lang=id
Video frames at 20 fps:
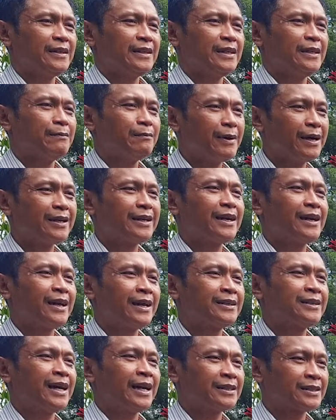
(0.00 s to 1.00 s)
Iman
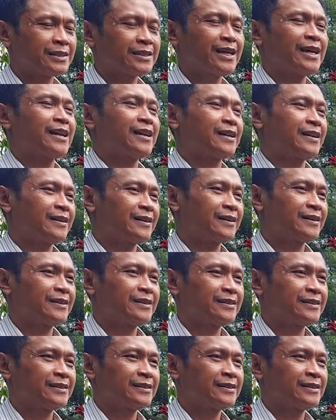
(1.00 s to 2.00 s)
adalah dasar
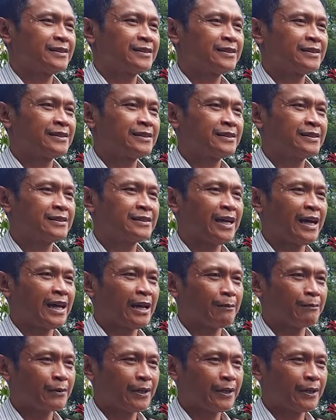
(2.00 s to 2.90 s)
dalam